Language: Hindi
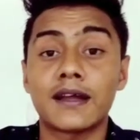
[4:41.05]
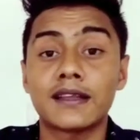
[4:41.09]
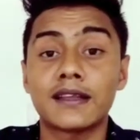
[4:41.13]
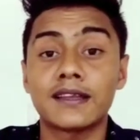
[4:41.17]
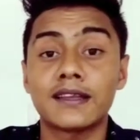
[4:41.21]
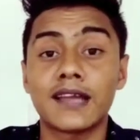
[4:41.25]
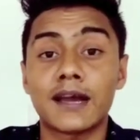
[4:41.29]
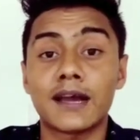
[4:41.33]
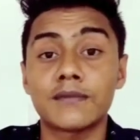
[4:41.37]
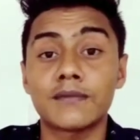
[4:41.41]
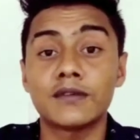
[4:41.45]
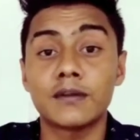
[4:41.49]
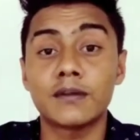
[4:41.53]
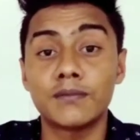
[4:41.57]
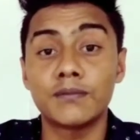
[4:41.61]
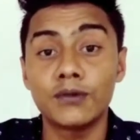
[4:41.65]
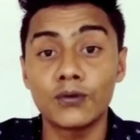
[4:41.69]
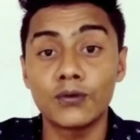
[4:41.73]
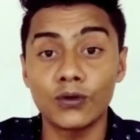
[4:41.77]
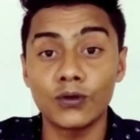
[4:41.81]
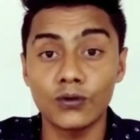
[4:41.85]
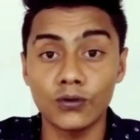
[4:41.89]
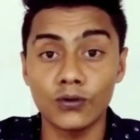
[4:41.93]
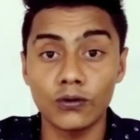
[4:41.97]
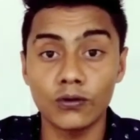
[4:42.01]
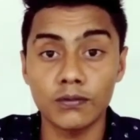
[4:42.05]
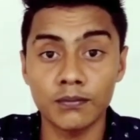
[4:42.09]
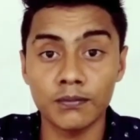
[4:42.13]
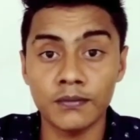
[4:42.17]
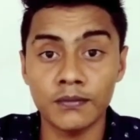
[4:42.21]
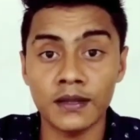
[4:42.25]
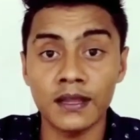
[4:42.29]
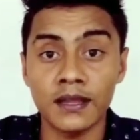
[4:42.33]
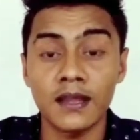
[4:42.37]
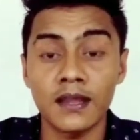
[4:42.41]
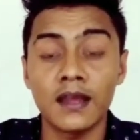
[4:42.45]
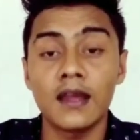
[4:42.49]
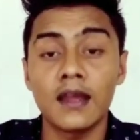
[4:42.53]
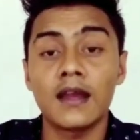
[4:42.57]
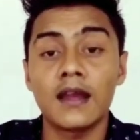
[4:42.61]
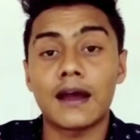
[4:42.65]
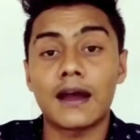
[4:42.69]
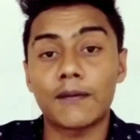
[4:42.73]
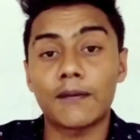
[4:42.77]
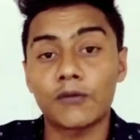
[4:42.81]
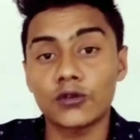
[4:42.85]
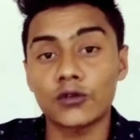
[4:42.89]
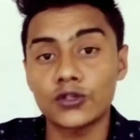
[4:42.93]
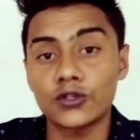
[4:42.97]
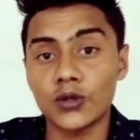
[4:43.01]
बाद क्या आप जब भी कोई ग्रुप में
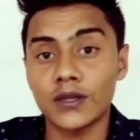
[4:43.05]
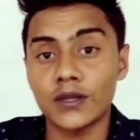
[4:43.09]
आपको